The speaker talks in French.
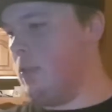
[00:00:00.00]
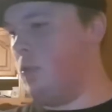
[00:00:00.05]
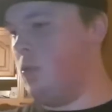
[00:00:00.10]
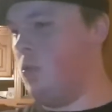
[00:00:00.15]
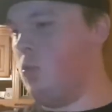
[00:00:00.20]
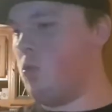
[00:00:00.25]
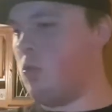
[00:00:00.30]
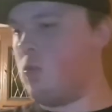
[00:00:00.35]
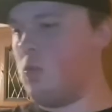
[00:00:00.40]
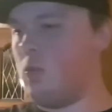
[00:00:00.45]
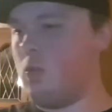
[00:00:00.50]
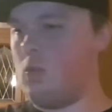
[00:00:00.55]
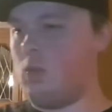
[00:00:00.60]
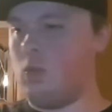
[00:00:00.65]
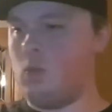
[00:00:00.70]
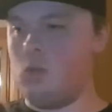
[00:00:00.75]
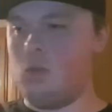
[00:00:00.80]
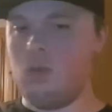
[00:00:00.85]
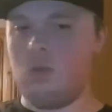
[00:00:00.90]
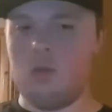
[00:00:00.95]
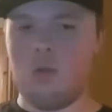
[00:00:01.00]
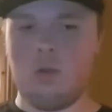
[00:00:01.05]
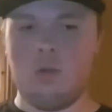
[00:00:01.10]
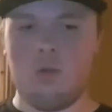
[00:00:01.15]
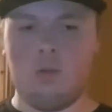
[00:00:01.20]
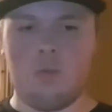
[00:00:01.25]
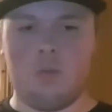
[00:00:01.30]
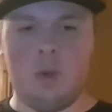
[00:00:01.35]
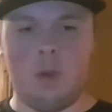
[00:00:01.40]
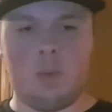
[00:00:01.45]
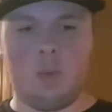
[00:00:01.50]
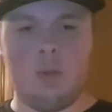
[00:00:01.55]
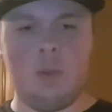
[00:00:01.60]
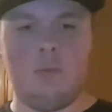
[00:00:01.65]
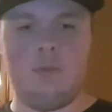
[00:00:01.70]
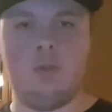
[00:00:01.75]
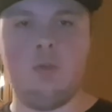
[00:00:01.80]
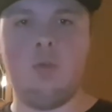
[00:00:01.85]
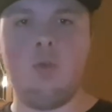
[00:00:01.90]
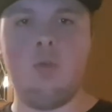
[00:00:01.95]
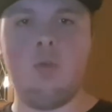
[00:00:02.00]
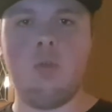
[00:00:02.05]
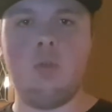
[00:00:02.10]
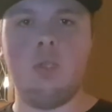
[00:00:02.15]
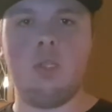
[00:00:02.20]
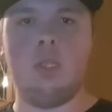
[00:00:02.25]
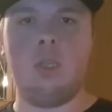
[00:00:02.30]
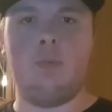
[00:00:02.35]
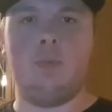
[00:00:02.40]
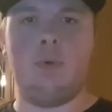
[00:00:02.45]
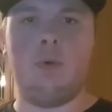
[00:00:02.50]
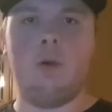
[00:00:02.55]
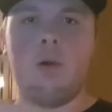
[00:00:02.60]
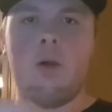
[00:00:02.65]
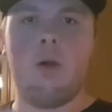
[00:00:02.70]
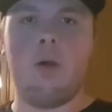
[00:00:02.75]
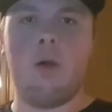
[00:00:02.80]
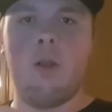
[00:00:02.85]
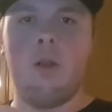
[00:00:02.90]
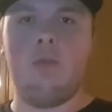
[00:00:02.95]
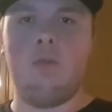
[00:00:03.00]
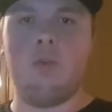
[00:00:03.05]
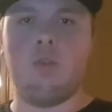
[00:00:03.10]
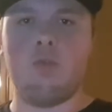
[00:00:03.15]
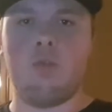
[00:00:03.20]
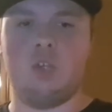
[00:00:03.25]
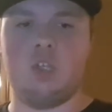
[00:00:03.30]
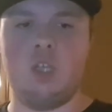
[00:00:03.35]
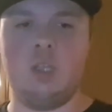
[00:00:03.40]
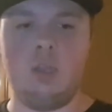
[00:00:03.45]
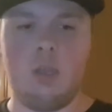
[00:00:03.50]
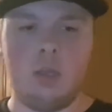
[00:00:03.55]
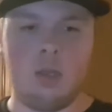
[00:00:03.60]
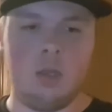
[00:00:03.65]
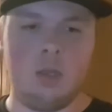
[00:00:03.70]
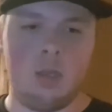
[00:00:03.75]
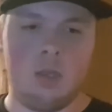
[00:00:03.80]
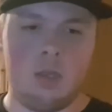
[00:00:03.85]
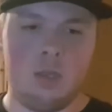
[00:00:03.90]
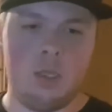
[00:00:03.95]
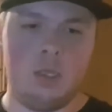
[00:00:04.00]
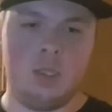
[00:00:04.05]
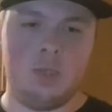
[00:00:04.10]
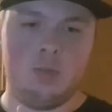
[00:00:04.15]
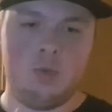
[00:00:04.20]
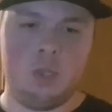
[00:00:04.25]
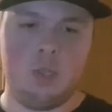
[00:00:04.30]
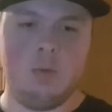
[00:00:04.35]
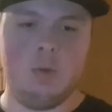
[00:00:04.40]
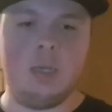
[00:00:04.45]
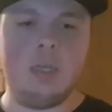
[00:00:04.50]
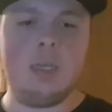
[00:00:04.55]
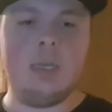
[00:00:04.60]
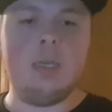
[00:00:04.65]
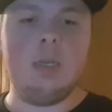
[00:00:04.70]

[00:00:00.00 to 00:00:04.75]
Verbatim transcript: Donc, euh, la première vidéo, n'hésitez pas à aller voir sur la chaîne, hein, elle est disponible.